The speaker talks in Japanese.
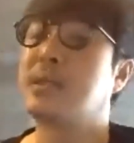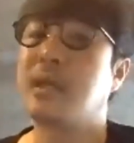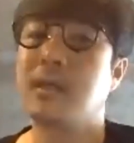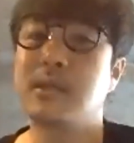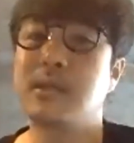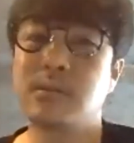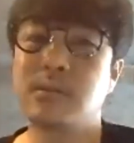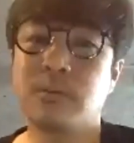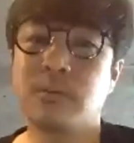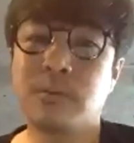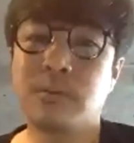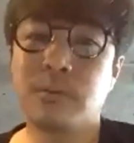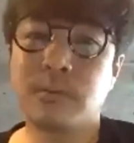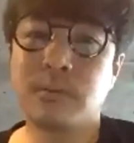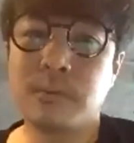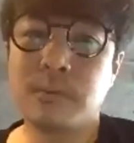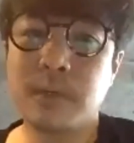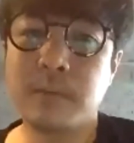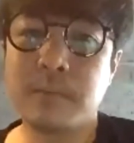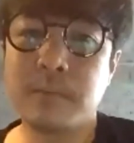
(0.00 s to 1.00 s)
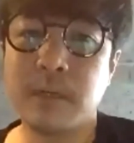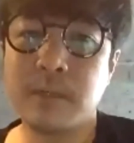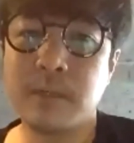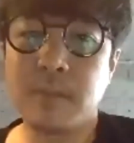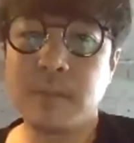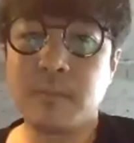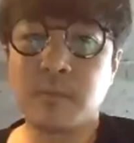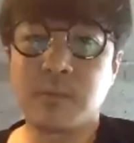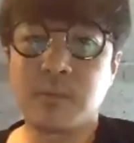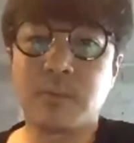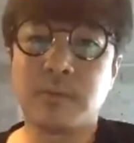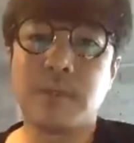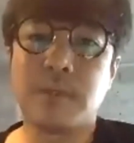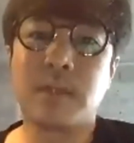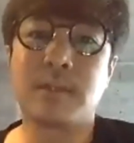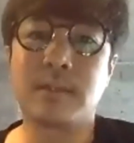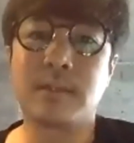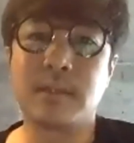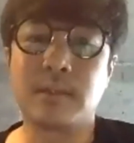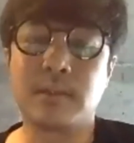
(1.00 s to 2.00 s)
初は、まあ、今もそうなん
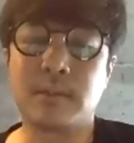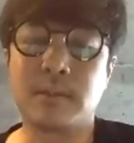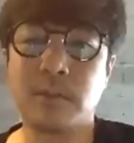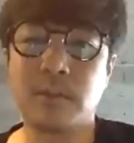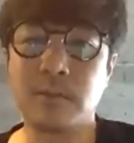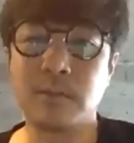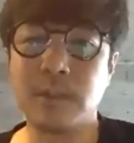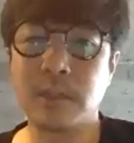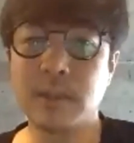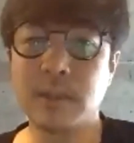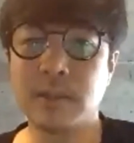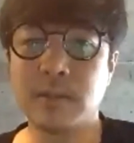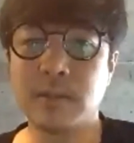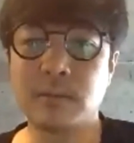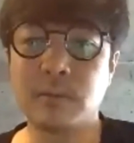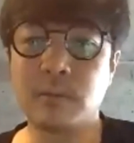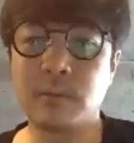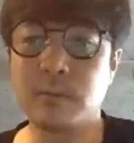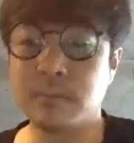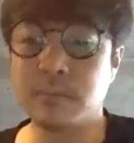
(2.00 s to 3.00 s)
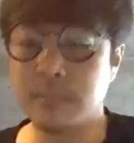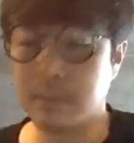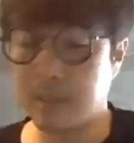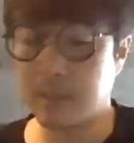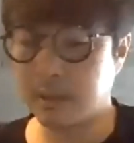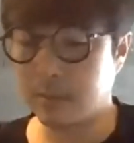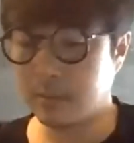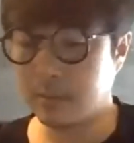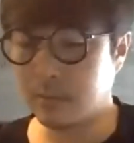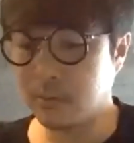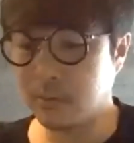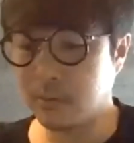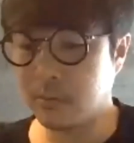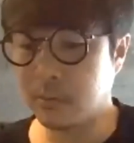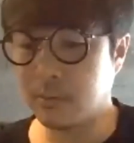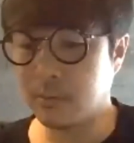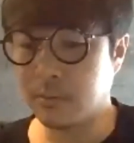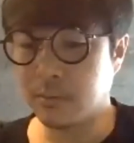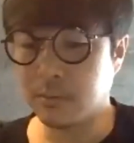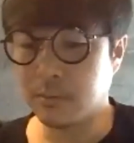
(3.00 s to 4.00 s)
ですけど、基本的にはこの、あ
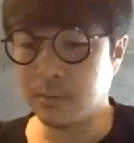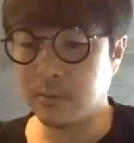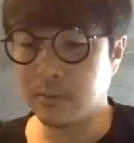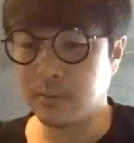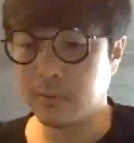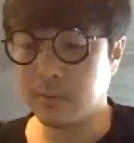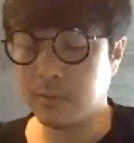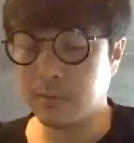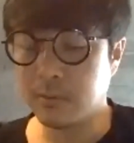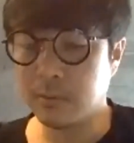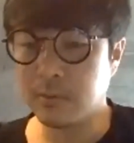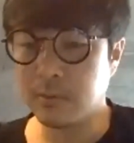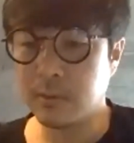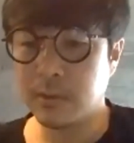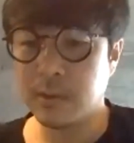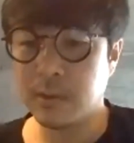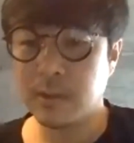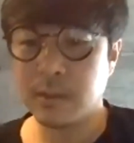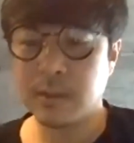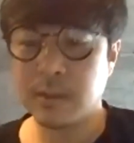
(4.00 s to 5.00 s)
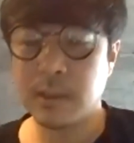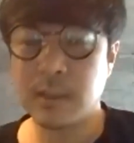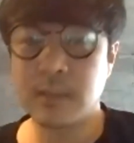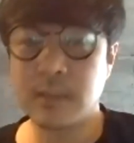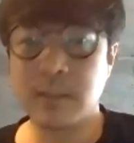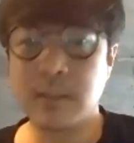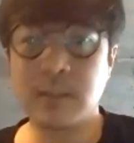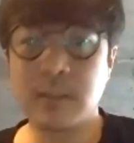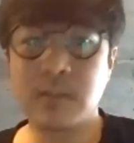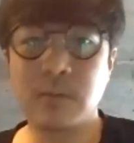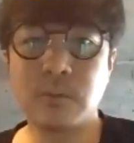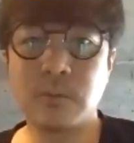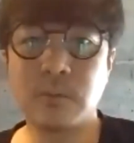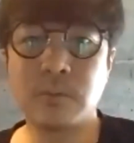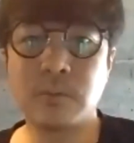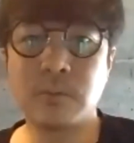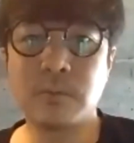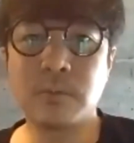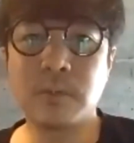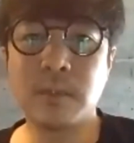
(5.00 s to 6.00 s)
のー、感染症の
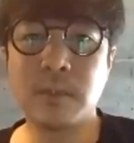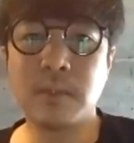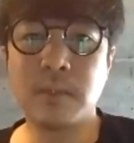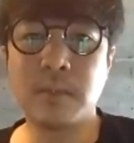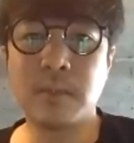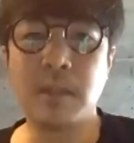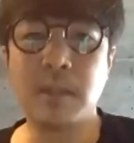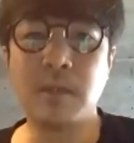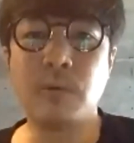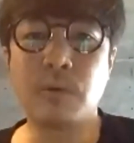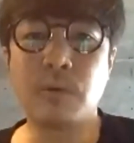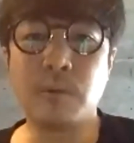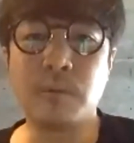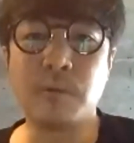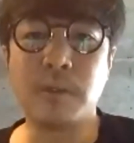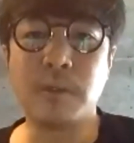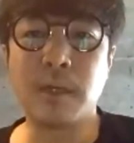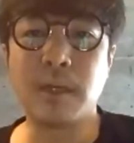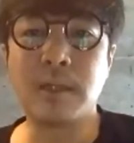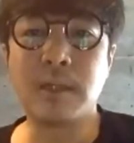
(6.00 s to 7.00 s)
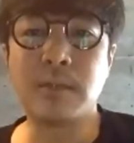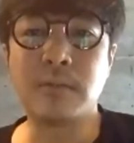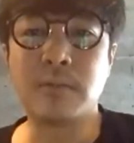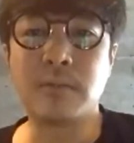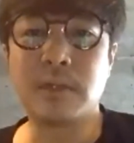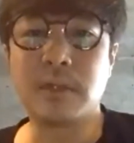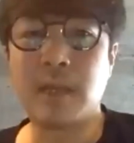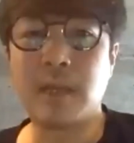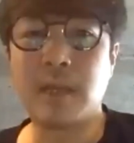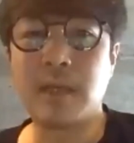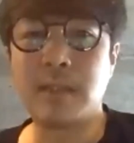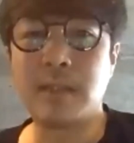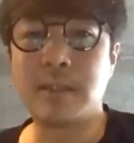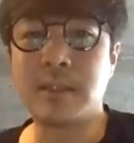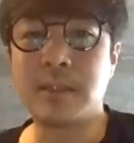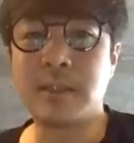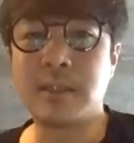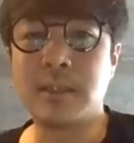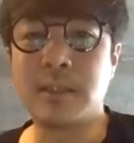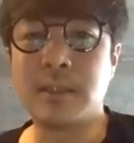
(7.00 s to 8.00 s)
問題って、まあ、医療の問題っていうのが第
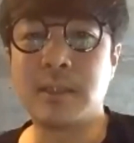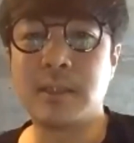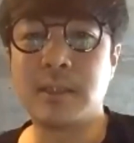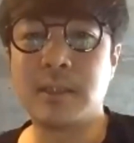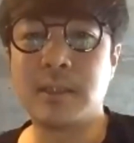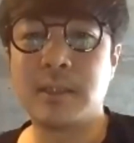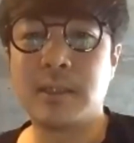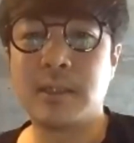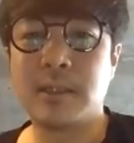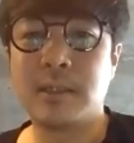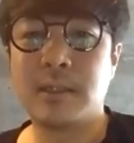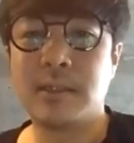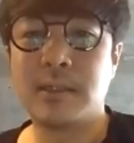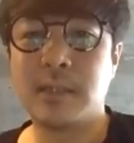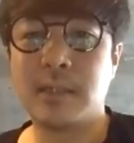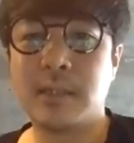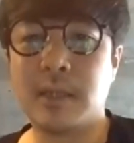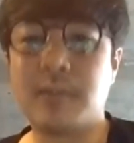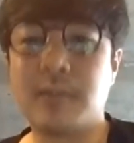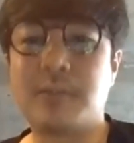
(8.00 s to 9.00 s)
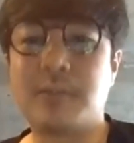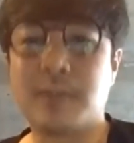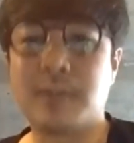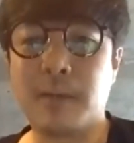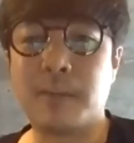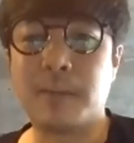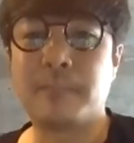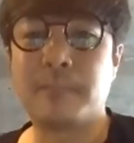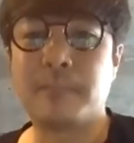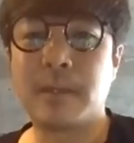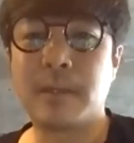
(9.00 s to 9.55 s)
一じゃないですか。うんうん、